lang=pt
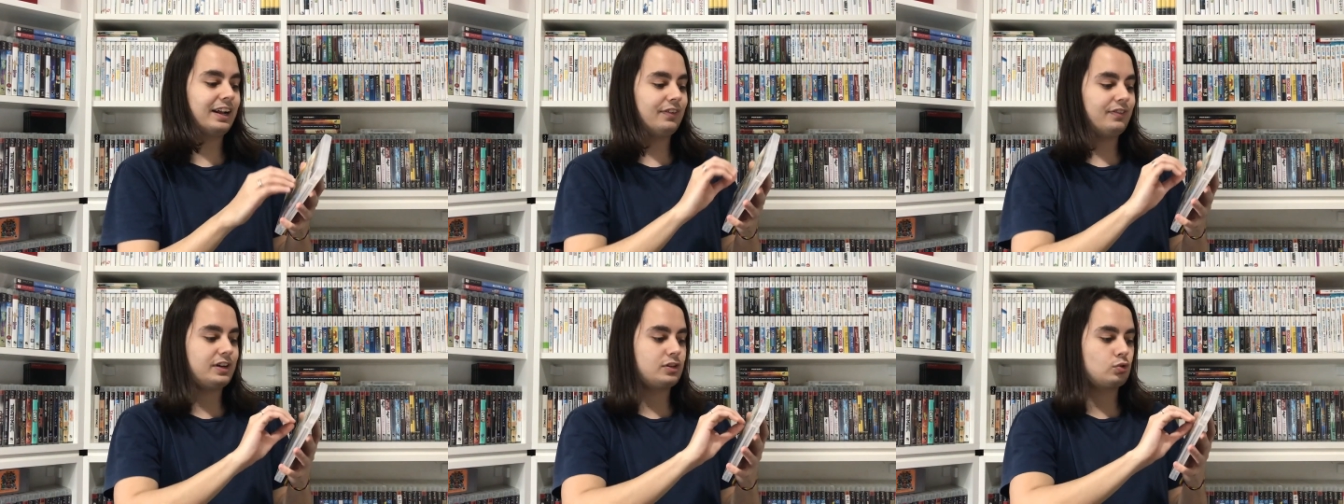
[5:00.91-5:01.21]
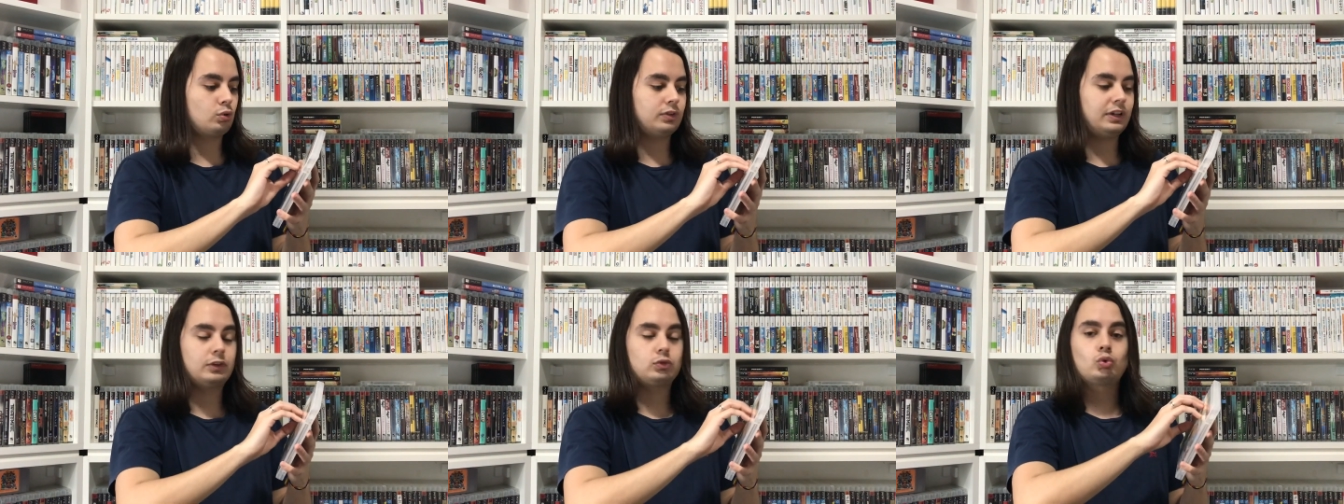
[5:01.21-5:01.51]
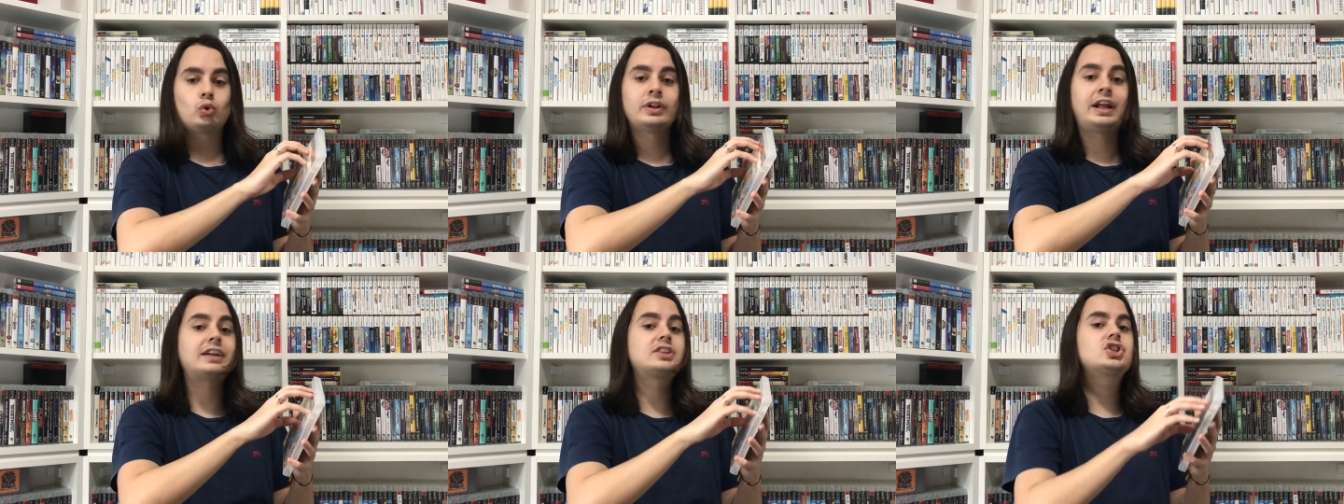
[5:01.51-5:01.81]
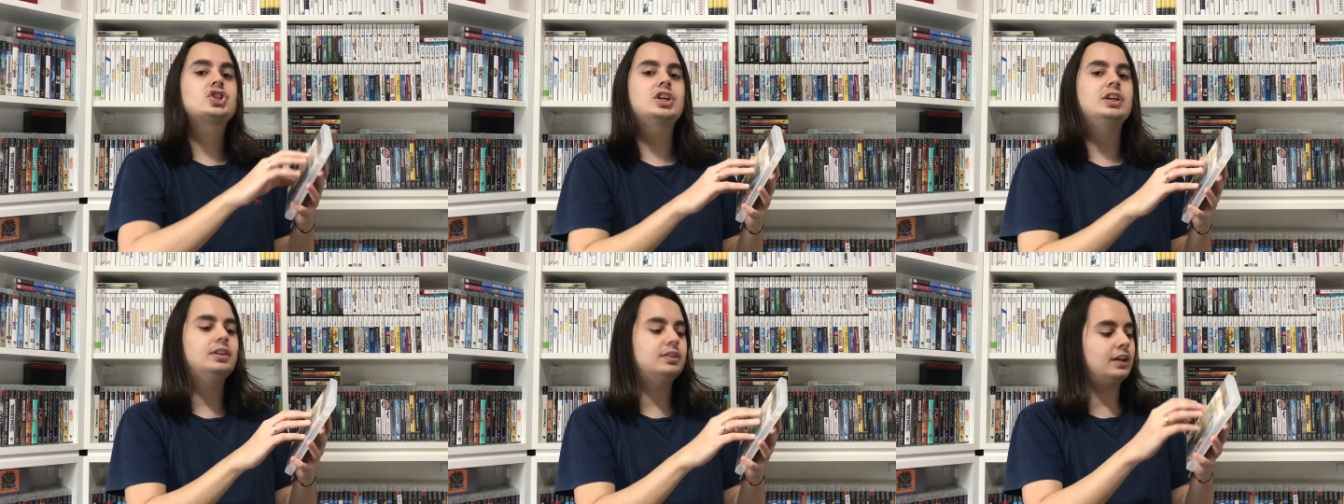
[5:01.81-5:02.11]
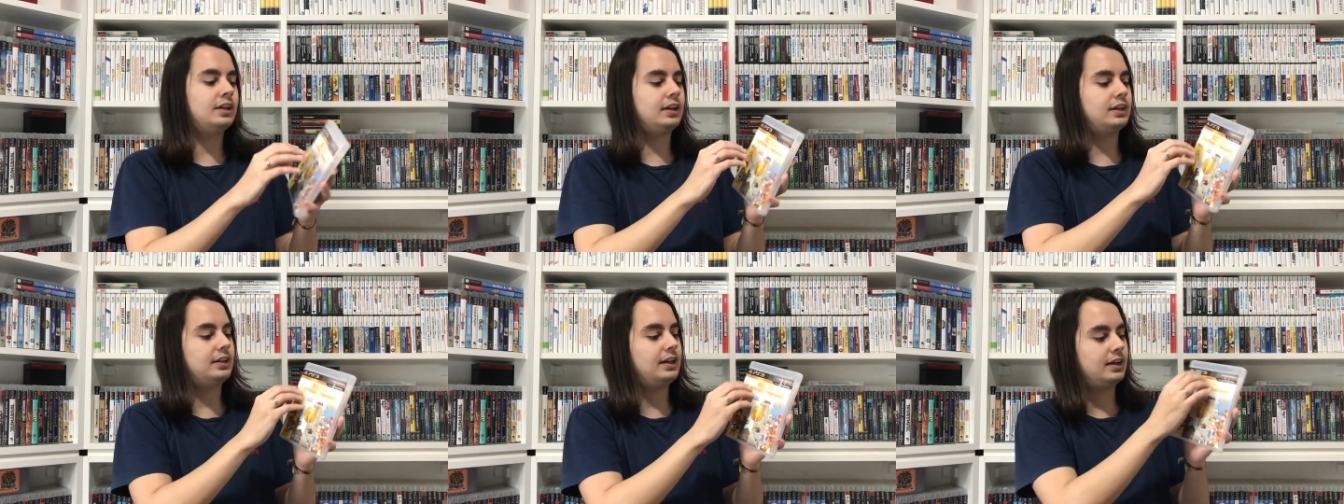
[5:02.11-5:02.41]
ela vai soltar toda a tinta
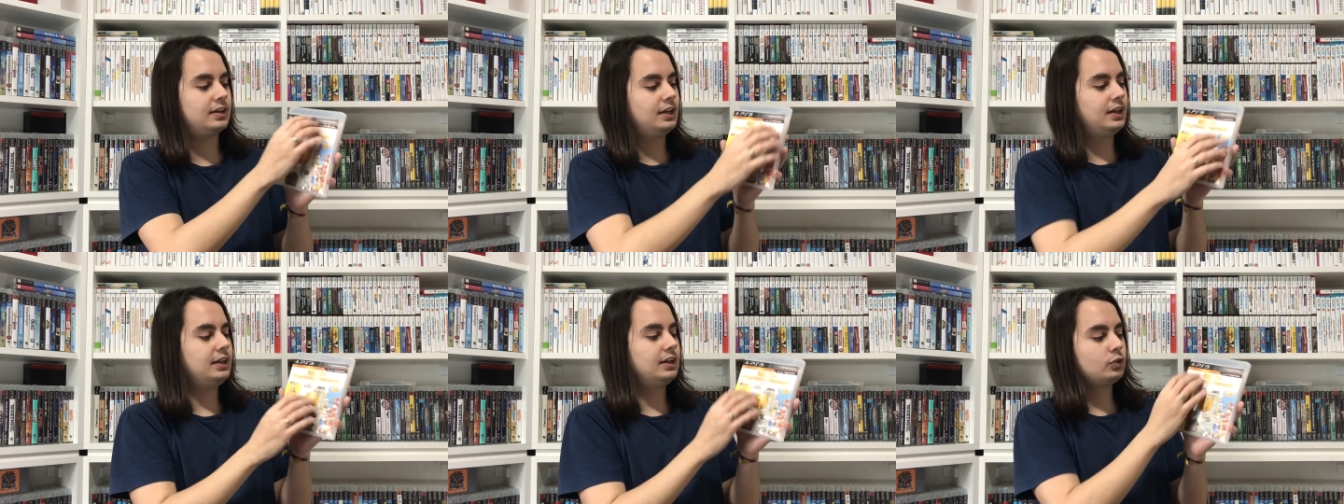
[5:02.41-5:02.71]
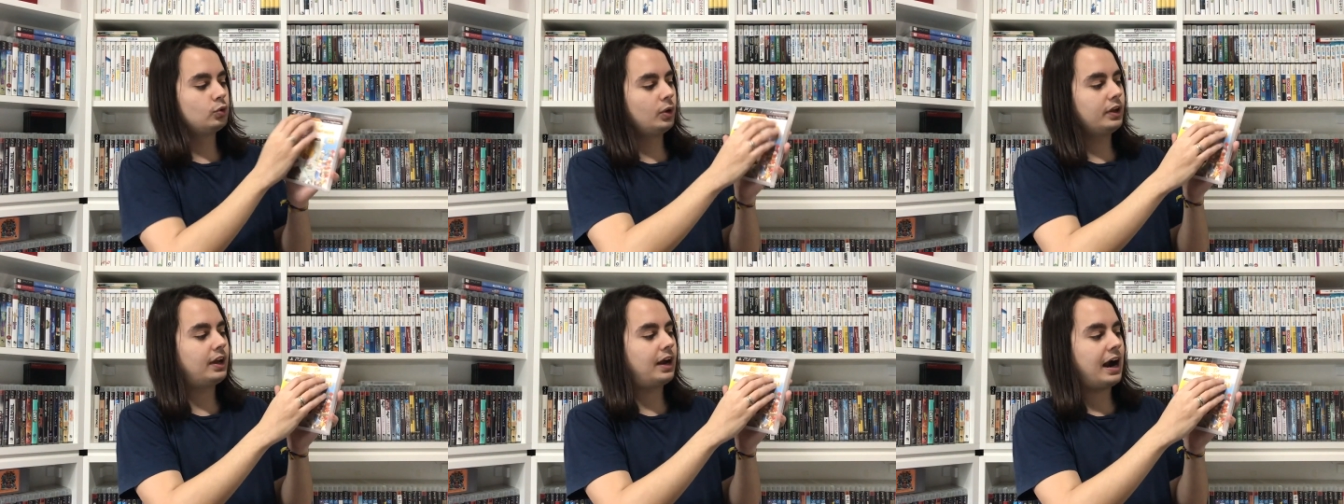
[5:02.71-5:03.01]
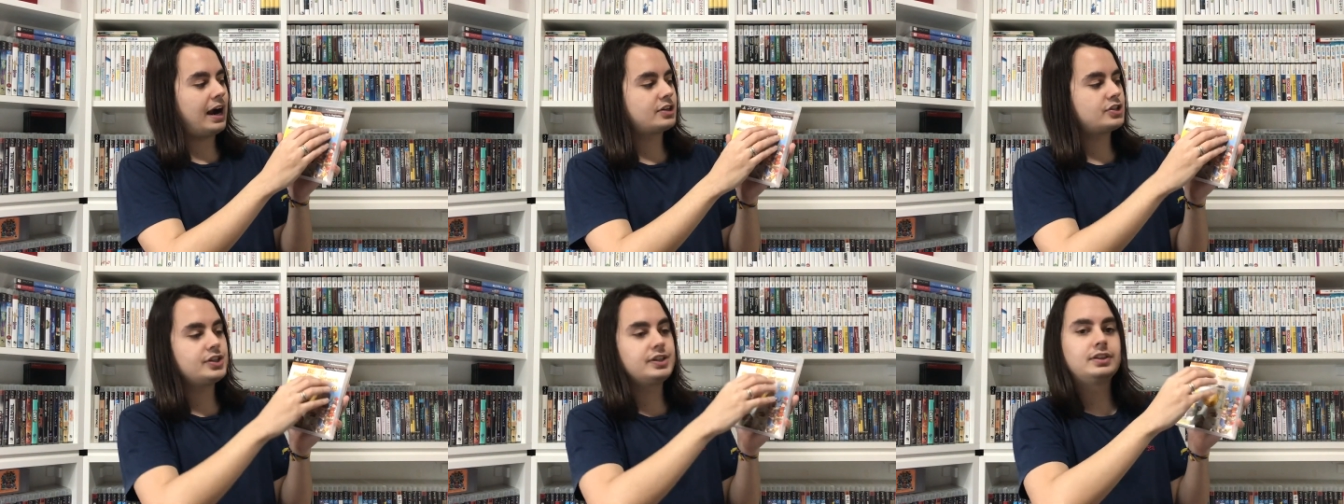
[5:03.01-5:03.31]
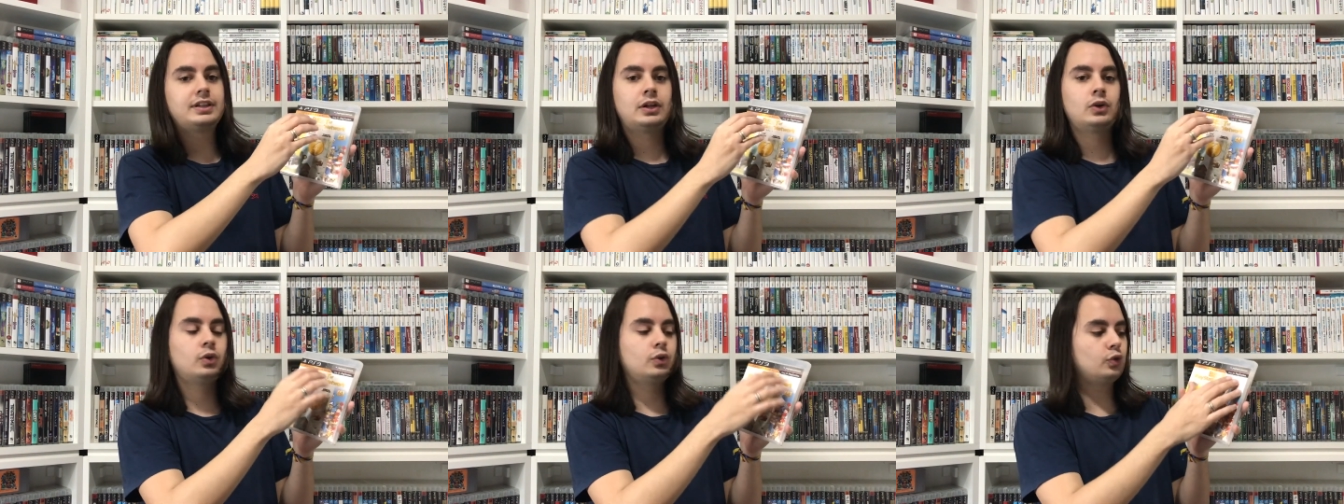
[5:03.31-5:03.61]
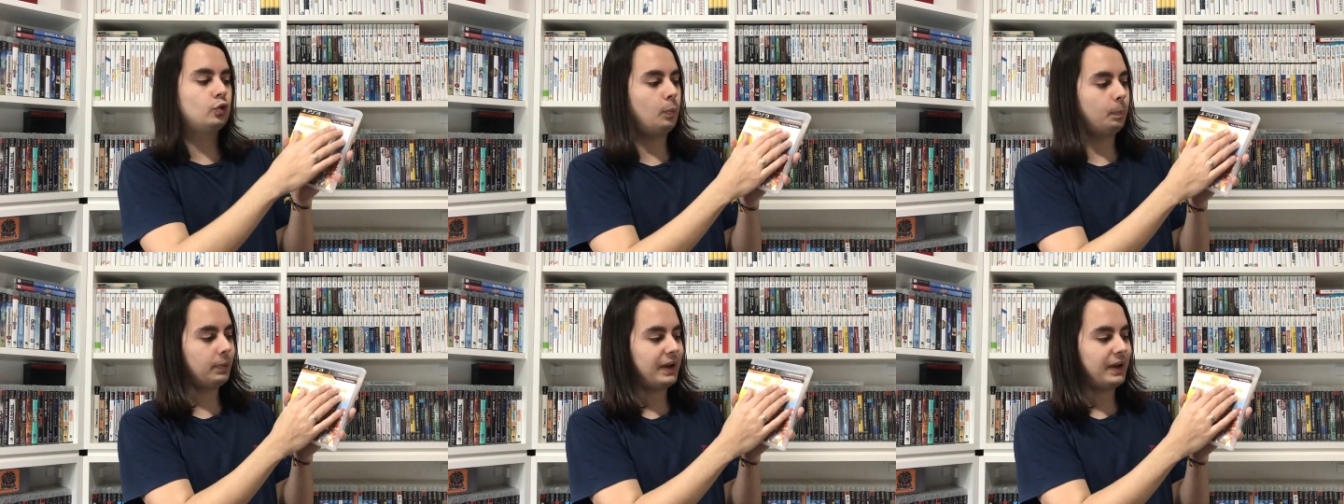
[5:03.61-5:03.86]
tinta da, da do encarte no, no,